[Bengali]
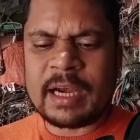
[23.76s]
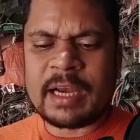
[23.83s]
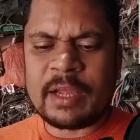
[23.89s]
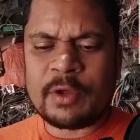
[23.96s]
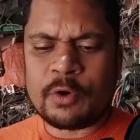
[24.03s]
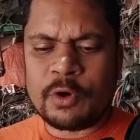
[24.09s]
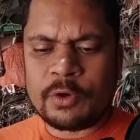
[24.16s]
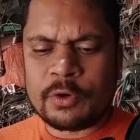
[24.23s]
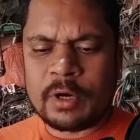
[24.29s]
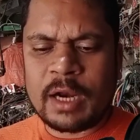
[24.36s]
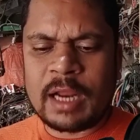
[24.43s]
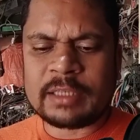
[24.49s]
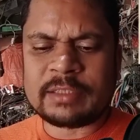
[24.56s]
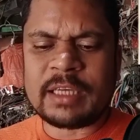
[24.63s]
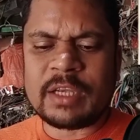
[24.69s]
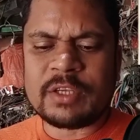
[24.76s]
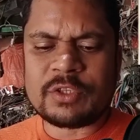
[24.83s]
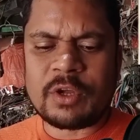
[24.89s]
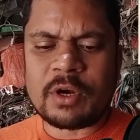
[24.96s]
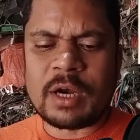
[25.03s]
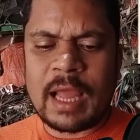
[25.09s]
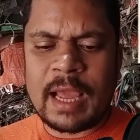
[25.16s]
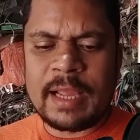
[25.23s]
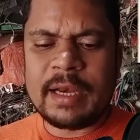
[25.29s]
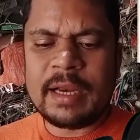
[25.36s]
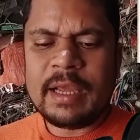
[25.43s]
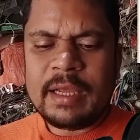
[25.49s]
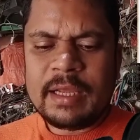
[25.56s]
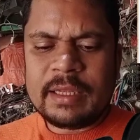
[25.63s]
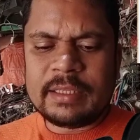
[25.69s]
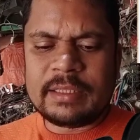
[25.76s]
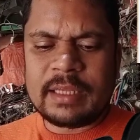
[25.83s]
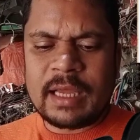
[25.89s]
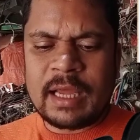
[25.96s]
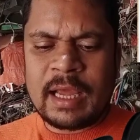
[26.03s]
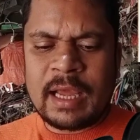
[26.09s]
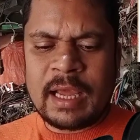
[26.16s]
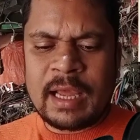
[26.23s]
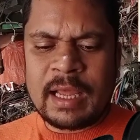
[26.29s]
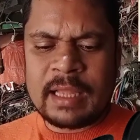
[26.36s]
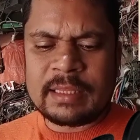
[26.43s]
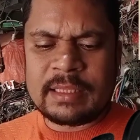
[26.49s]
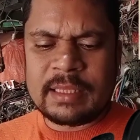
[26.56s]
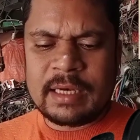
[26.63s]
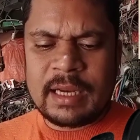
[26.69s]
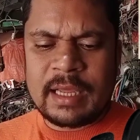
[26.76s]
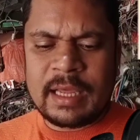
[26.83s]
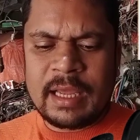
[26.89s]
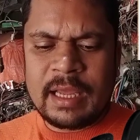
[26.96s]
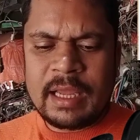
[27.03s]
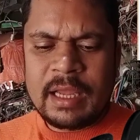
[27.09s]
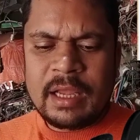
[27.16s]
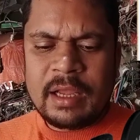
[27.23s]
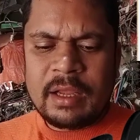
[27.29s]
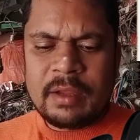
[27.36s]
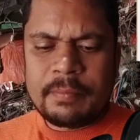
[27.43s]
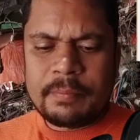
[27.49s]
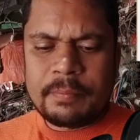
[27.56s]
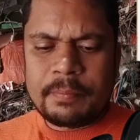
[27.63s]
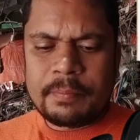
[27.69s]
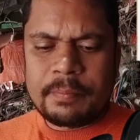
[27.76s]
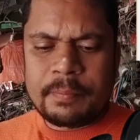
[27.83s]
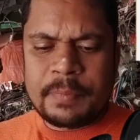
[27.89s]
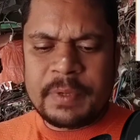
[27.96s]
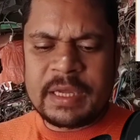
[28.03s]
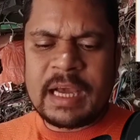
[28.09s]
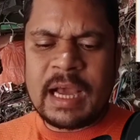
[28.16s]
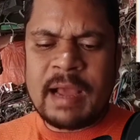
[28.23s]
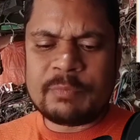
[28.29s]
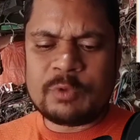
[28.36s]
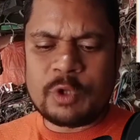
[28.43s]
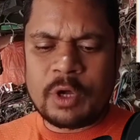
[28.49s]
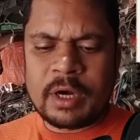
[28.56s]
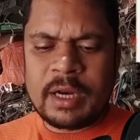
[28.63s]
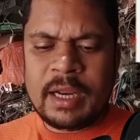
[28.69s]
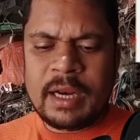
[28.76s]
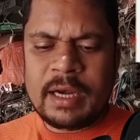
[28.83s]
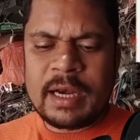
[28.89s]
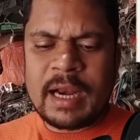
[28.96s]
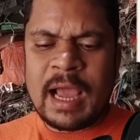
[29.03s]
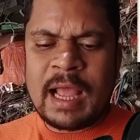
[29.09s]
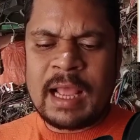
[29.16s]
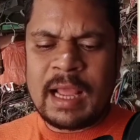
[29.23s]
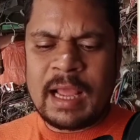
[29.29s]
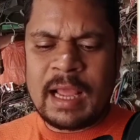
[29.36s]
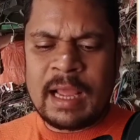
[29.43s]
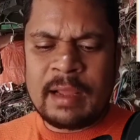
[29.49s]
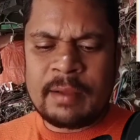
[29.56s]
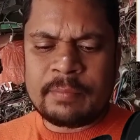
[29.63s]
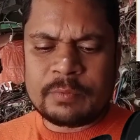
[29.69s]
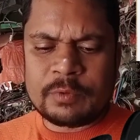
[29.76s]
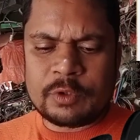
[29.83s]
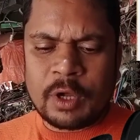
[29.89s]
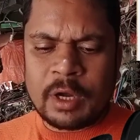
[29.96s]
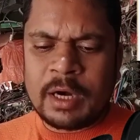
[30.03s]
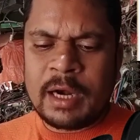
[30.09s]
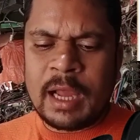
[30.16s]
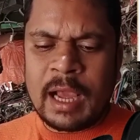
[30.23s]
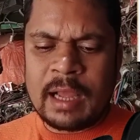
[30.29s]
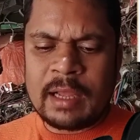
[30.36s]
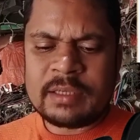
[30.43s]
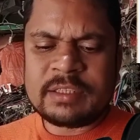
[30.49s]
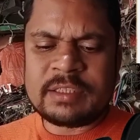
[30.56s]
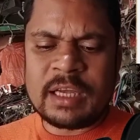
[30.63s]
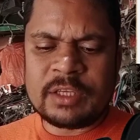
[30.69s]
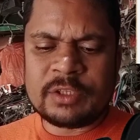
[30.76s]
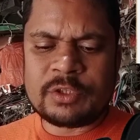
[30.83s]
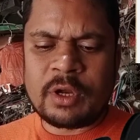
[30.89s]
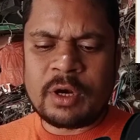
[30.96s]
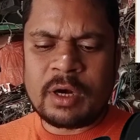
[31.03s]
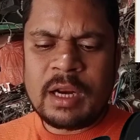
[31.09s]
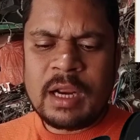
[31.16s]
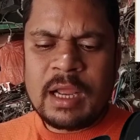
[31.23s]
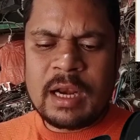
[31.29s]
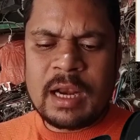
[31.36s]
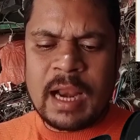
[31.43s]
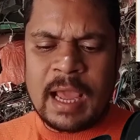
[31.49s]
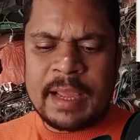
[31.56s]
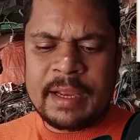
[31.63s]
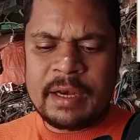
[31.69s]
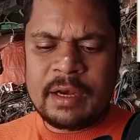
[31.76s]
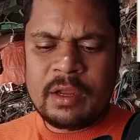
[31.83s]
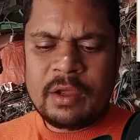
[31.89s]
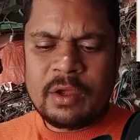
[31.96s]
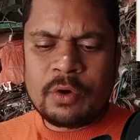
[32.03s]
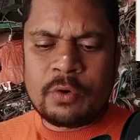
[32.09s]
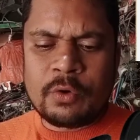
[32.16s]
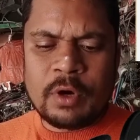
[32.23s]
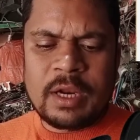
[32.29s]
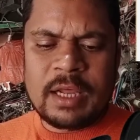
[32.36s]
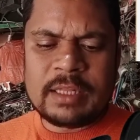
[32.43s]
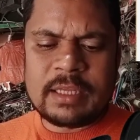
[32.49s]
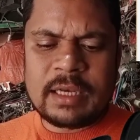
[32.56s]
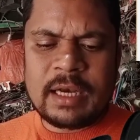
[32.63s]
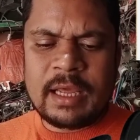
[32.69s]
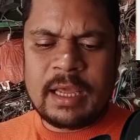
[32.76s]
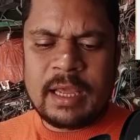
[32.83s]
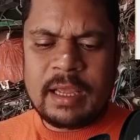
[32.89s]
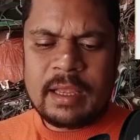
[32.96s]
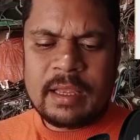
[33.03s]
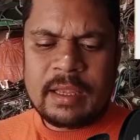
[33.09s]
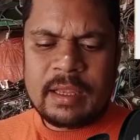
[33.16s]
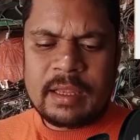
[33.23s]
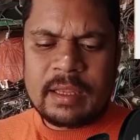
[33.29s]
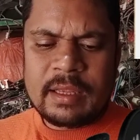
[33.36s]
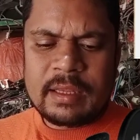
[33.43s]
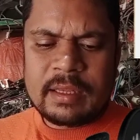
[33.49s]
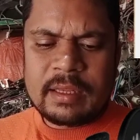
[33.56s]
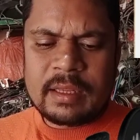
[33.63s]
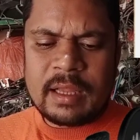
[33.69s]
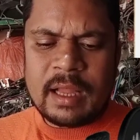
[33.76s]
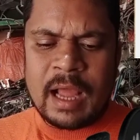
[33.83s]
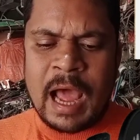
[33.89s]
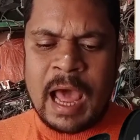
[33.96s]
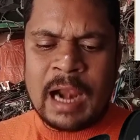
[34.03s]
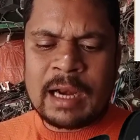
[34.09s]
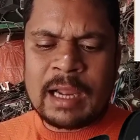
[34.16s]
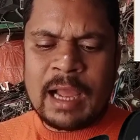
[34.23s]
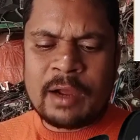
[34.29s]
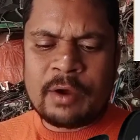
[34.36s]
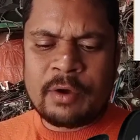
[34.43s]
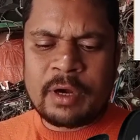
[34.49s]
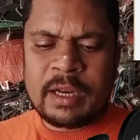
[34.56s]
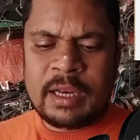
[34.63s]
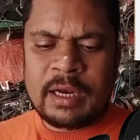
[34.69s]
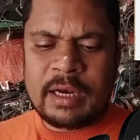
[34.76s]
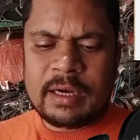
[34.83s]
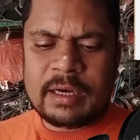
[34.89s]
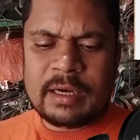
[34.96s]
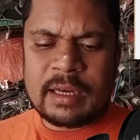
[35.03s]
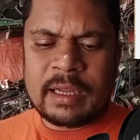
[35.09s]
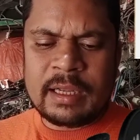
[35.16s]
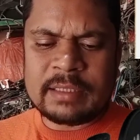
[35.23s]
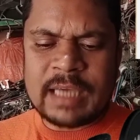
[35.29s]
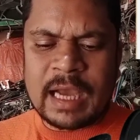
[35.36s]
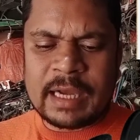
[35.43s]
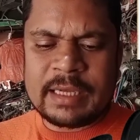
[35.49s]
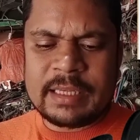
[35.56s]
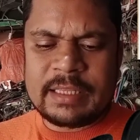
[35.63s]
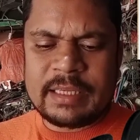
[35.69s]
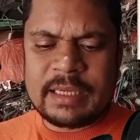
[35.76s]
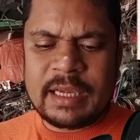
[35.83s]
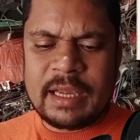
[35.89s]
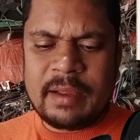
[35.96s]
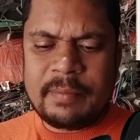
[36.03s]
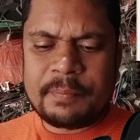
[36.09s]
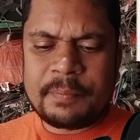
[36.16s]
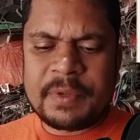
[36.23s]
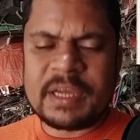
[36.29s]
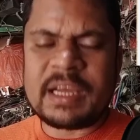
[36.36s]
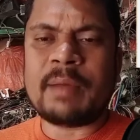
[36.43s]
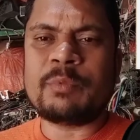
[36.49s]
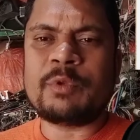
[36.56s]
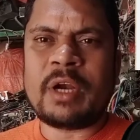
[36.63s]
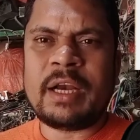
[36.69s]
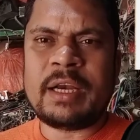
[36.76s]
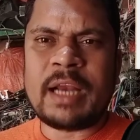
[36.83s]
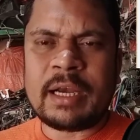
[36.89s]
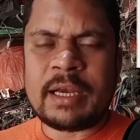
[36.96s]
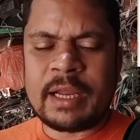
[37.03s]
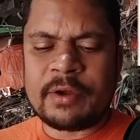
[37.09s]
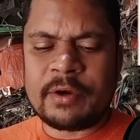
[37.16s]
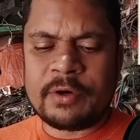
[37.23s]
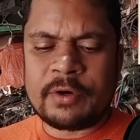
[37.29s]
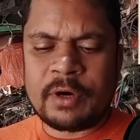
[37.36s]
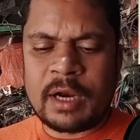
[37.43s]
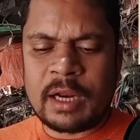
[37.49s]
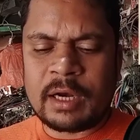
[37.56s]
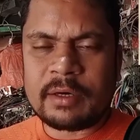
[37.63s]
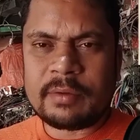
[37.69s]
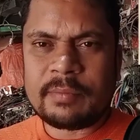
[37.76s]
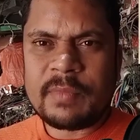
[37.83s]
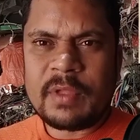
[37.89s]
টাটাই কন্ট্রোলার সেন্সর লাইন দিলে পিক আপ ধরে না ধরে না সেন্সর লাইন খুলে দিলে হালকা করে চাকি দিয়ে পিক আপ ধরে ডাটা কন্ট্রোলার